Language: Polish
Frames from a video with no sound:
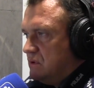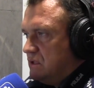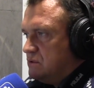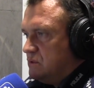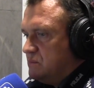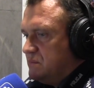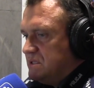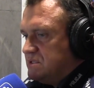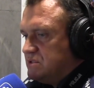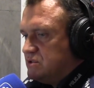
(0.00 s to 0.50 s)

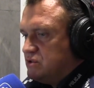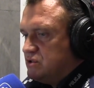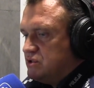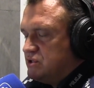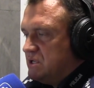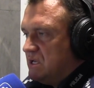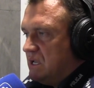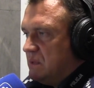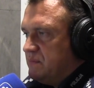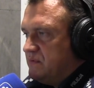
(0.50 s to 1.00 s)
natomiast
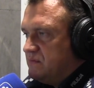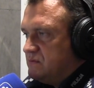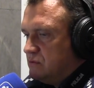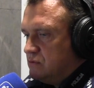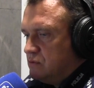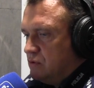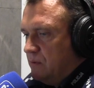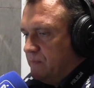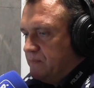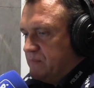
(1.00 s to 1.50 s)
życia na
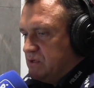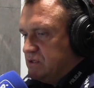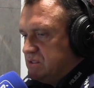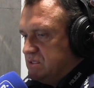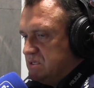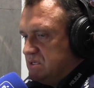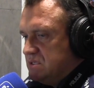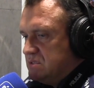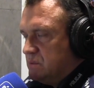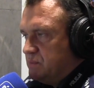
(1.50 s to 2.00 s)
pewno to
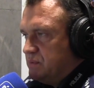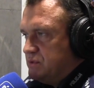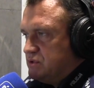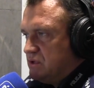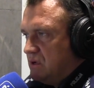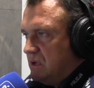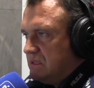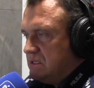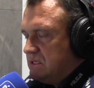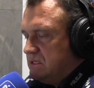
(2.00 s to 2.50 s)

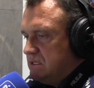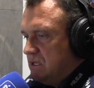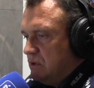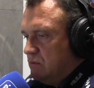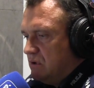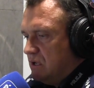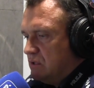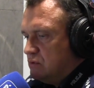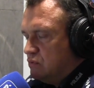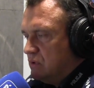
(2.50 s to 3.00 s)
45-latki nie
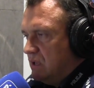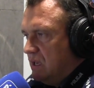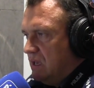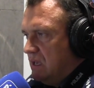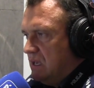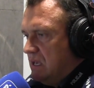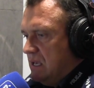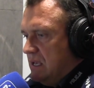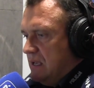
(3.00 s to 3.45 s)
uratuje.